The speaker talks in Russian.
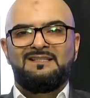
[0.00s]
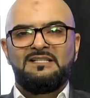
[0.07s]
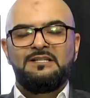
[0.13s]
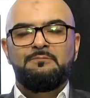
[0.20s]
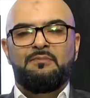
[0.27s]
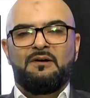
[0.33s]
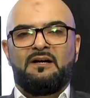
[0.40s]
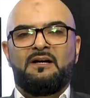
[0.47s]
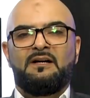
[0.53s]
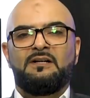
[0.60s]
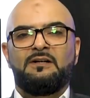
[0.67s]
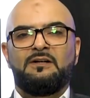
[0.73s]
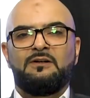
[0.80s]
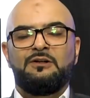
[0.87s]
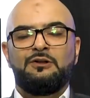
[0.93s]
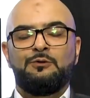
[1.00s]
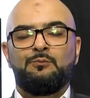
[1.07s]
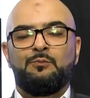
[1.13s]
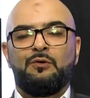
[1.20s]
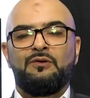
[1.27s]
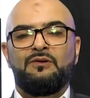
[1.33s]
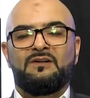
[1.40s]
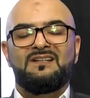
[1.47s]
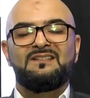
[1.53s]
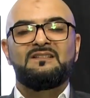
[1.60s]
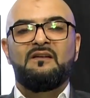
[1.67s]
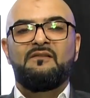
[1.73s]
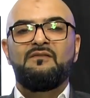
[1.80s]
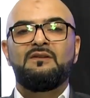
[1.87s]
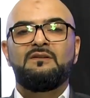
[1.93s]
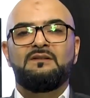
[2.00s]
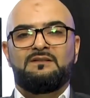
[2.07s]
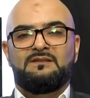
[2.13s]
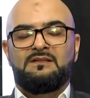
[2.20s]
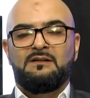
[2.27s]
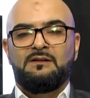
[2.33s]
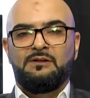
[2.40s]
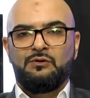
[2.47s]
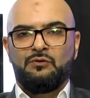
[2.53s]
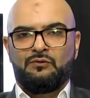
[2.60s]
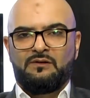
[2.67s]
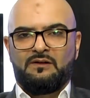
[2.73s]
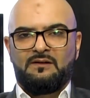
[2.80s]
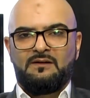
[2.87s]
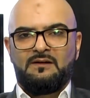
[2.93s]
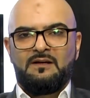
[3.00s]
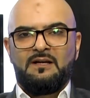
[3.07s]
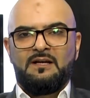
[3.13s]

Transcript: типа, любой разновидности гнета.